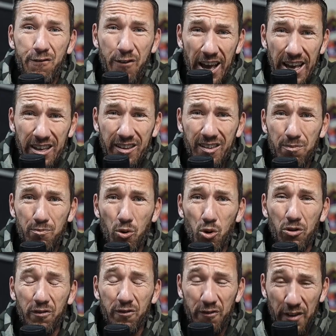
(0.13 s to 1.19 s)

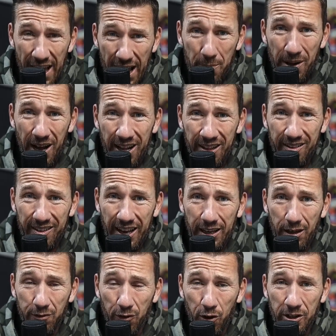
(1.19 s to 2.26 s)

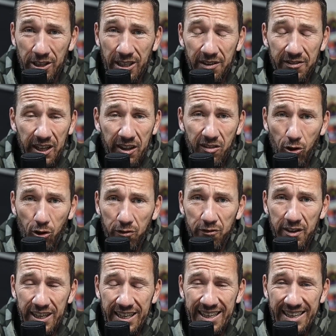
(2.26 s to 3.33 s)
Facebook-Werbeanzeigen, Freunde, da wird so
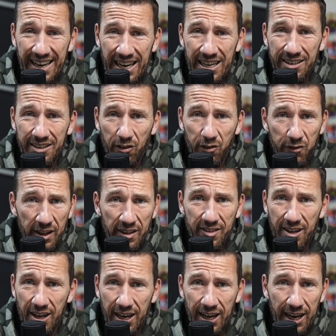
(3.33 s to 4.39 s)
viel Geld das
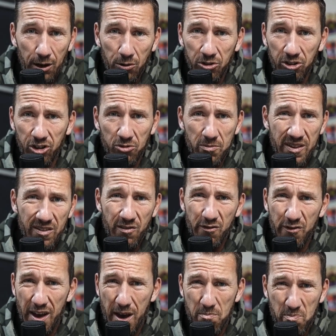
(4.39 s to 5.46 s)
Fenster rausgeschmissen,
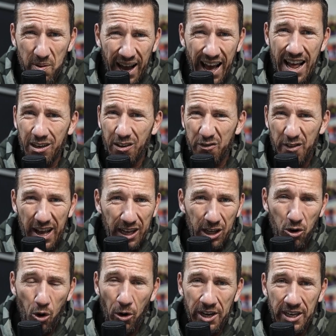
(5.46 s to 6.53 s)
verbrannt,
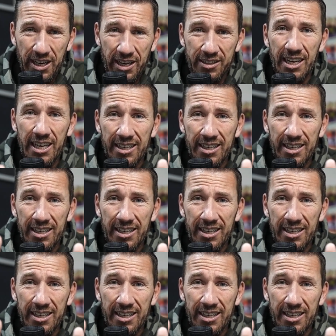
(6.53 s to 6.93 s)
vergeudet.